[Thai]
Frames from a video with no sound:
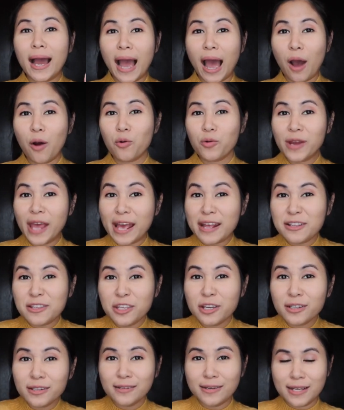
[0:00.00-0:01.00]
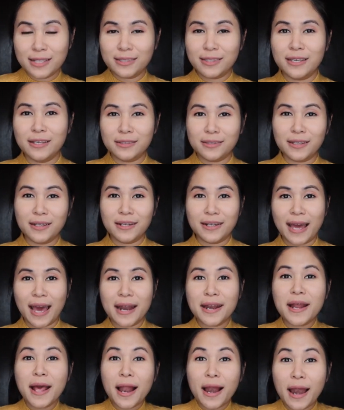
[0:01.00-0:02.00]
เขาเนี่ยยึดในสิ่งสิ่ง
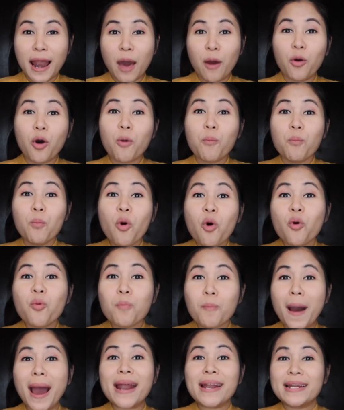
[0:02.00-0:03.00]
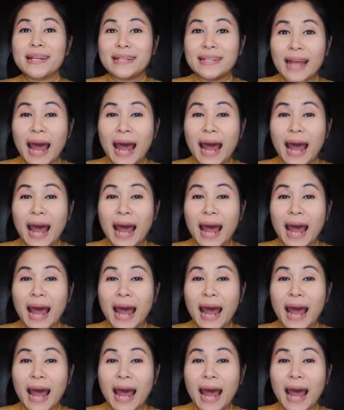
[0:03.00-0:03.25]
นั้น แล้วก็มุ่งมั่น